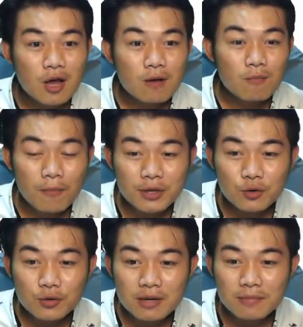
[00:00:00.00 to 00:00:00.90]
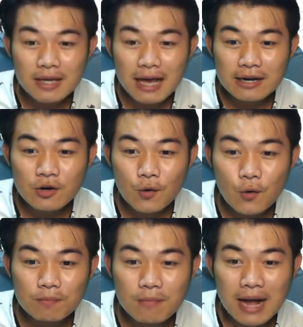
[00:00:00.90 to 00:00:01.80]
พอเป็นจุดที่มีอันโนน
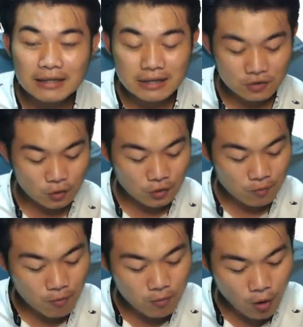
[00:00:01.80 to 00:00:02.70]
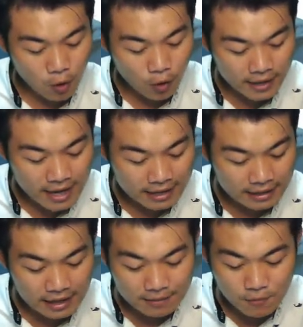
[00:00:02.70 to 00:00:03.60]
มากที่สุดผมก็ขออย่าเท
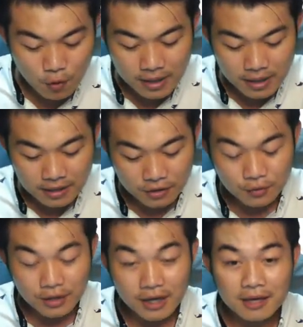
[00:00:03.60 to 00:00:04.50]
คโมเมนต์ที่จุด A